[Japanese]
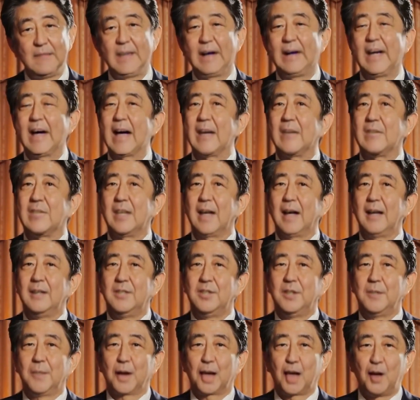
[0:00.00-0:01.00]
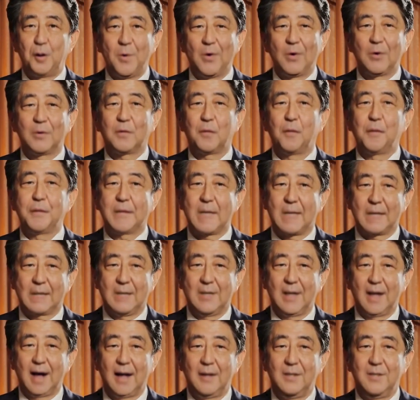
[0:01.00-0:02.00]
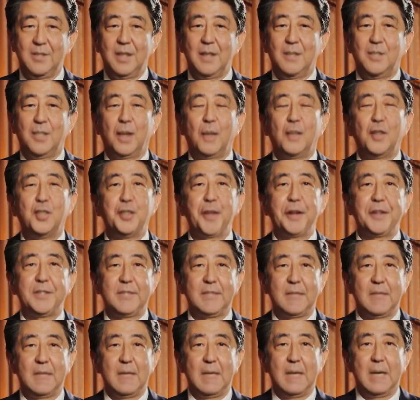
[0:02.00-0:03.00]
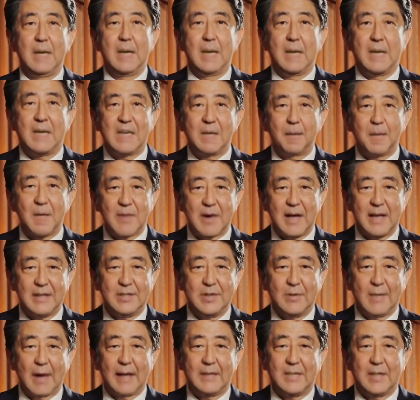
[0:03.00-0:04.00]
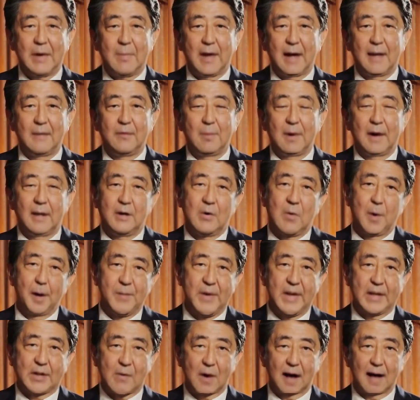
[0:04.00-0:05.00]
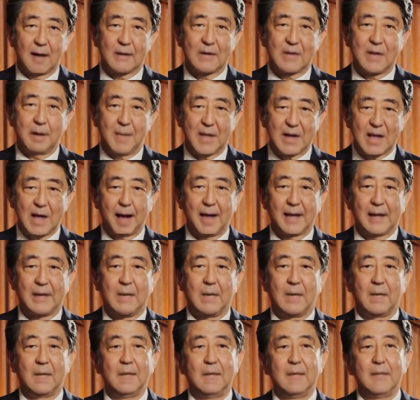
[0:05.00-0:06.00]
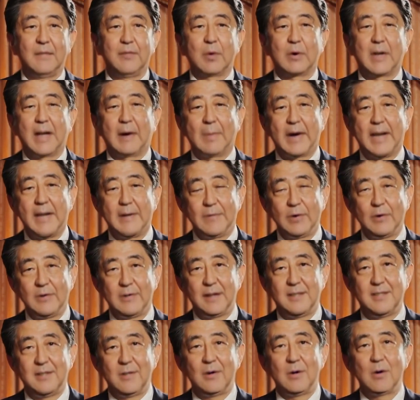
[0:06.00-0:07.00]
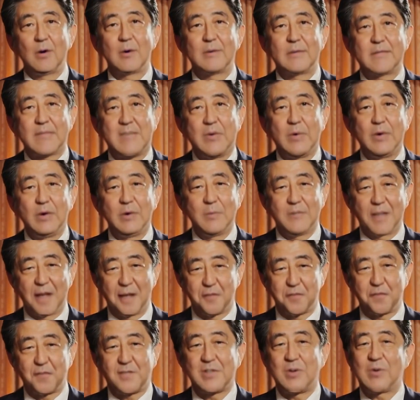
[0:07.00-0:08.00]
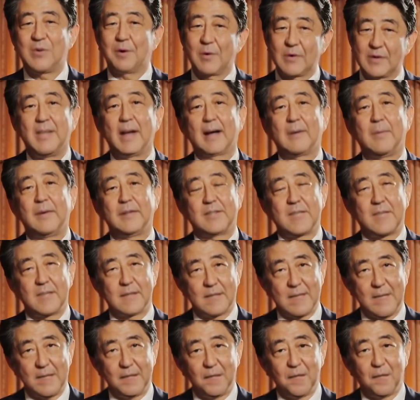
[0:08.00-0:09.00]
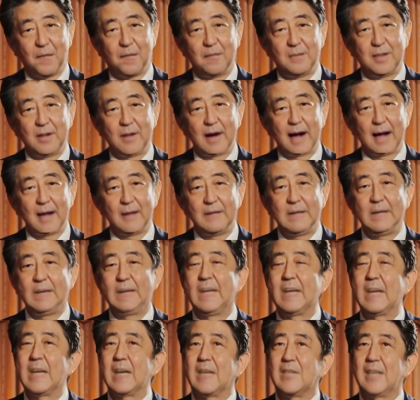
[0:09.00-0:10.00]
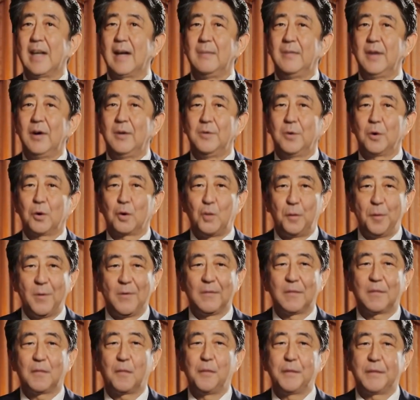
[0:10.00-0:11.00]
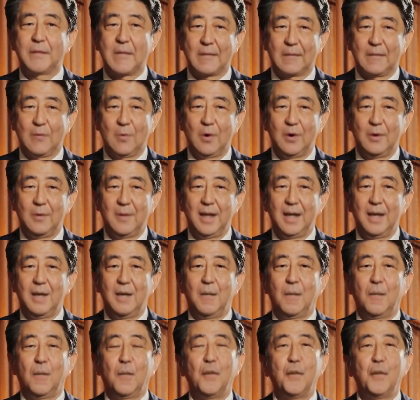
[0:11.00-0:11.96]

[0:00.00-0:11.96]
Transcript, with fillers: 必ずや使命を完遂してみせます。私はサタンに負けるわけにはいかない。そのためにも皆様の協力が必要なのであります。では、チャンネル登録、および